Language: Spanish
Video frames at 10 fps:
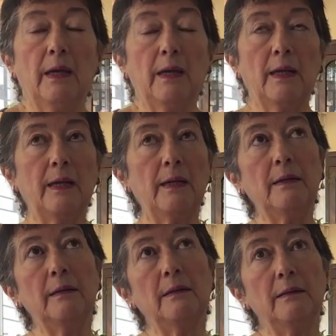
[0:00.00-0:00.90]

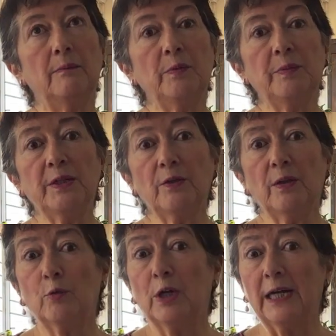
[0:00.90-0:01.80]
El movimiento de
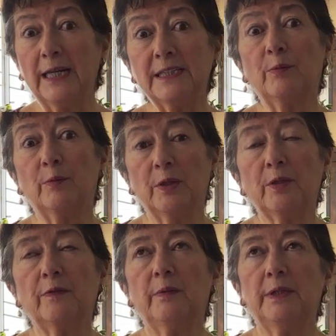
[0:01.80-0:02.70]
mujeres y el movimiento
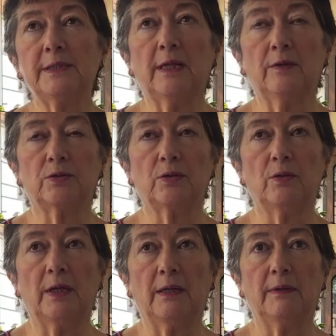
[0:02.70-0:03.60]
feminista no
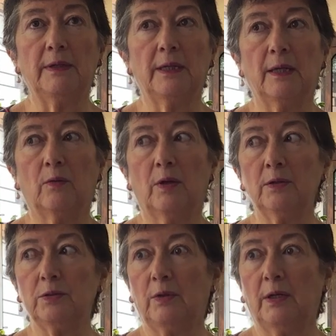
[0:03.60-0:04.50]
solo a nivel del Ecuador,
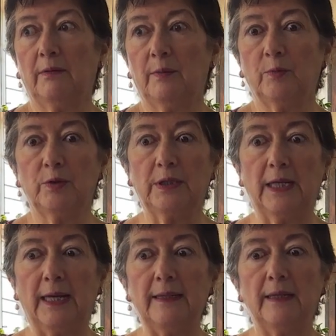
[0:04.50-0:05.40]
sino a nivel
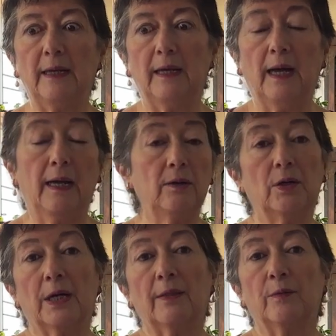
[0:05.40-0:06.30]
mundial ha
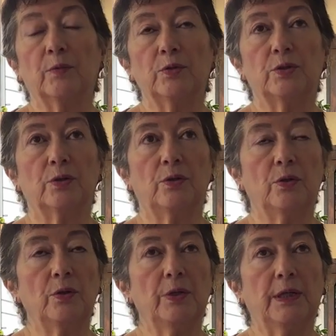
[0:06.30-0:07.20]
logrado mucho,
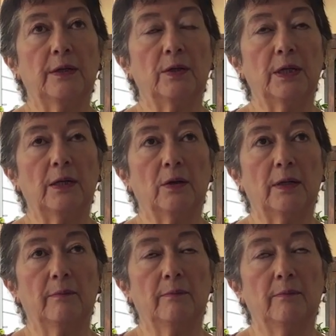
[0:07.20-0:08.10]
¿no? Y creo que lo
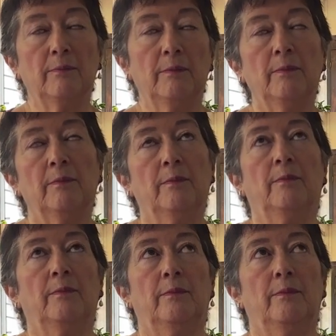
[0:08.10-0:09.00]
que
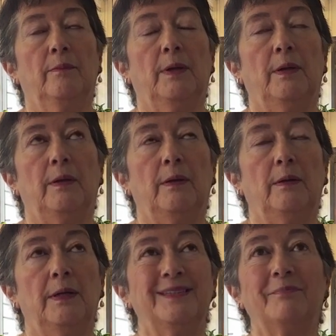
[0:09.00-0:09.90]

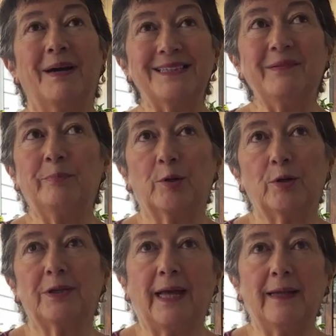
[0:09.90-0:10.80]
eh, es más
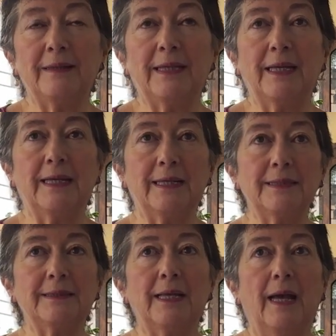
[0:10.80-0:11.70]
importante
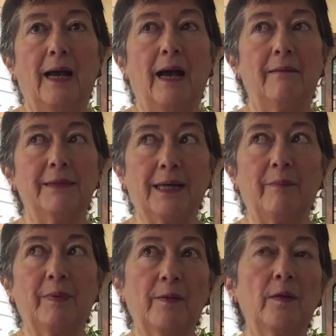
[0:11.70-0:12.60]
es haber
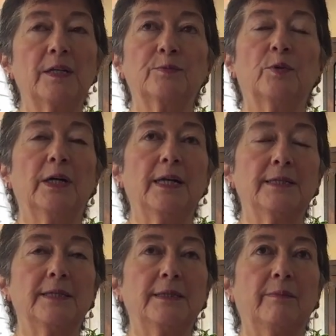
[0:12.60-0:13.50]
cambiado a las mujeres
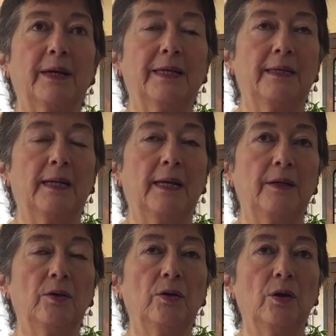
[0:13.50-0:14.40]
de ese
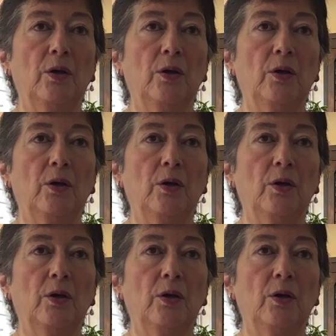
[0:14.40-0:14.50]
imaginario